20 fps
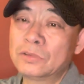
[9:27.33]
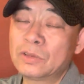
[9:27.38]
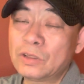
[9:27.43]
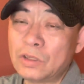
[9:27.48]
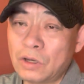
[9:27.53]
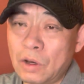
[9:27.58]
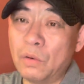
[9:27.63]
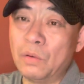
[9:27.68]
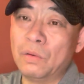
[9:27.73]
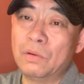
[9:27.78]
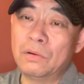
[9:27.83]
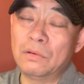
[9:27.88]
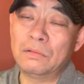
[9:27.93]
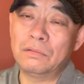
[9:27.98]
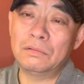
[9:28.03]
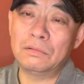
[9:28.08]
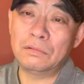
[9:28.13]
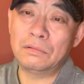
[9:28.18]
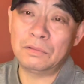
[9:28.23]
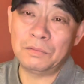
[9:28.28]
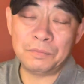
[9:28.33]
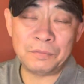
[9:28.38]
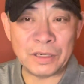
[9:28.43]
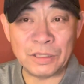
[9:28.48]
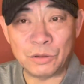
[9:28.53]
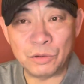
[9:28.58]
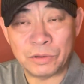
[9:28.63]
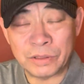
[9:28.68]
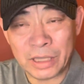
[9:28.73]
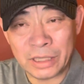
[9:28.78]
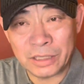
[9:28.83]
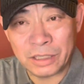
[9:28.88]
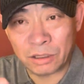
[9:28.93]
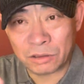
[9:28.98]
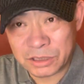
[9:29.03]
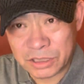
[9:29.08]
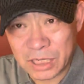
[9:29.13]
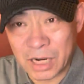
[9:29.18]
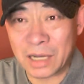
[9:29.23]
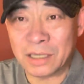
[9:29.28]
够，把这咏叹
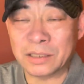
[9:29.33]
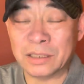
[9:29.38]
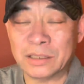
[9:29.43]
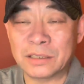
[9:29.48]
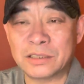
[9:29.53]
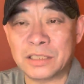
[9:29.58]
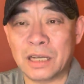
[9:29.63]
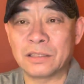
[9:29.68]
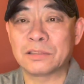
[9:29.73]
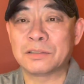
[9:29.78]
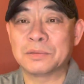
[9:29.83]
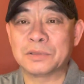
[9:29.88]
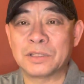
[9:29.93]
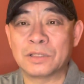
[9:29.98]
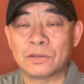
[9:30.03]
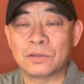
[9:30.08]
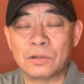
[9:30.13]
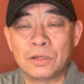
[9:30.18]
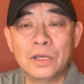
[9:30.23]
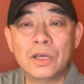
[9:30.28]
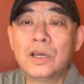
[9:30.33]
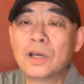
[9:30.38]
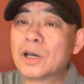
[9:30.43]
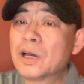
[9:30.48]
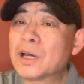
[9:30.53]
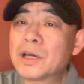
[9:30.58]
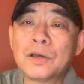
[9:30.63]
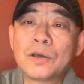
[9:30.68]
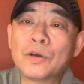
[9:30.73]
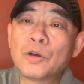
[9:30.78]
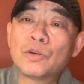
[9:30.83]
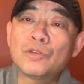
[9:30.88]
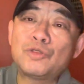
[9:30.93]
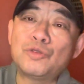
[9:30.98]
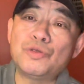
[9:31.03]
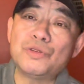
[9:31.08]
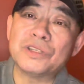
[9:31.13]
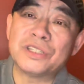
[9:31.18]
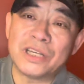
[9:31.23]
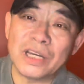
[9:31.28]
调唱的唱到什么程度，
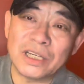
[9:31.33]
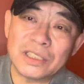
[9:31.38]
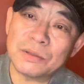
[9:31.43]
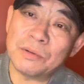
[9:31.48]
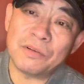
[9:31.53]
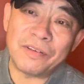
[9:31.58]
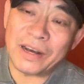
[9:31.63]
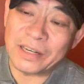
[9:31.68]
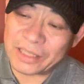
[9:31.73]
剧情怎么发